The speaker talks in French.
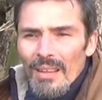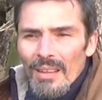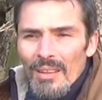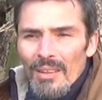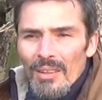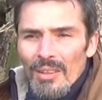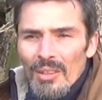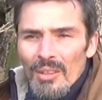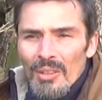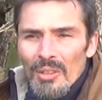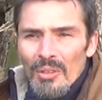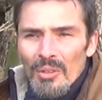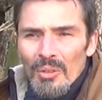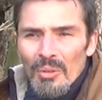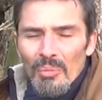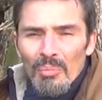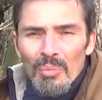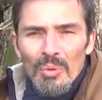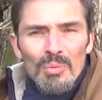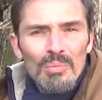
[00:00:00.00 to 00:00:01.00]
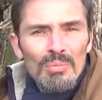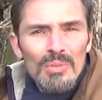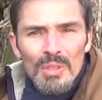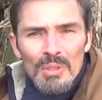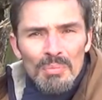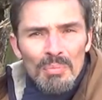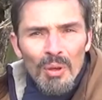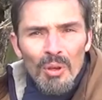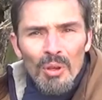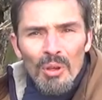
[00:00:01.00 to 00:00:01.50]
Euh, bon, si
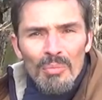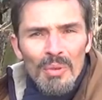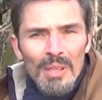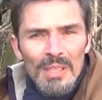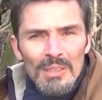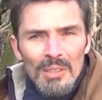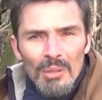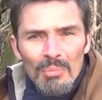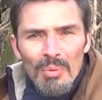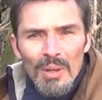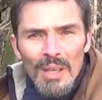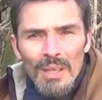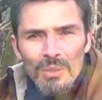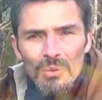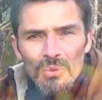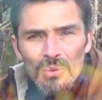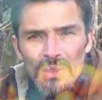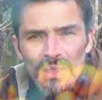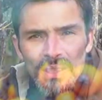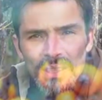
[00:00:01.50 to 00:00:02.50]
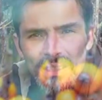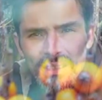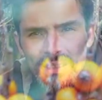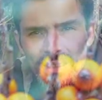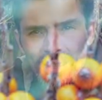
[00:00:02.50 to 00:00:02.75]
je prends comme exemple l'argousier,